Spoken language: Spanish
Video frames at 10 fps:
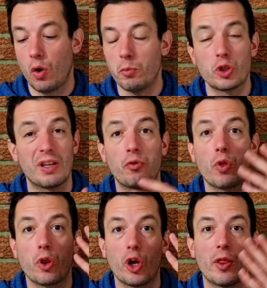cómo está
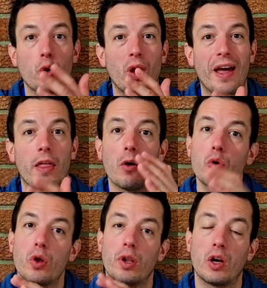funcionando cada
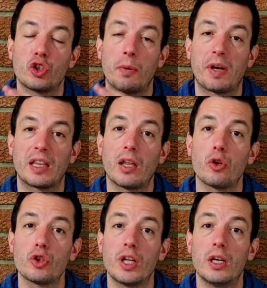uno de los
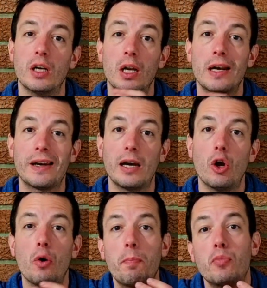apartados del
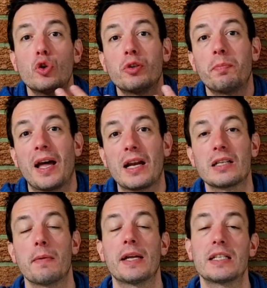reloj pues, para
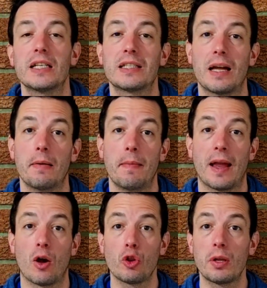saber si está
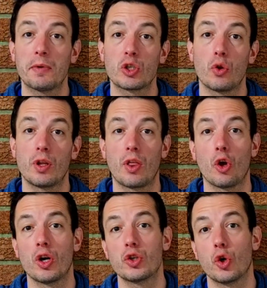en óptimas
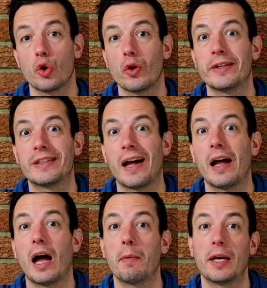condiciones o
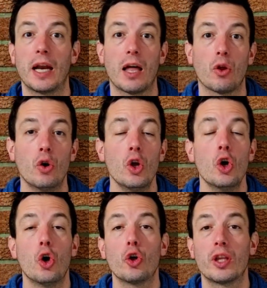está averiado
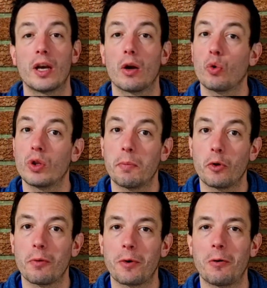o tiene algún
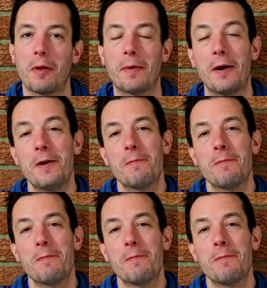tipo de problema.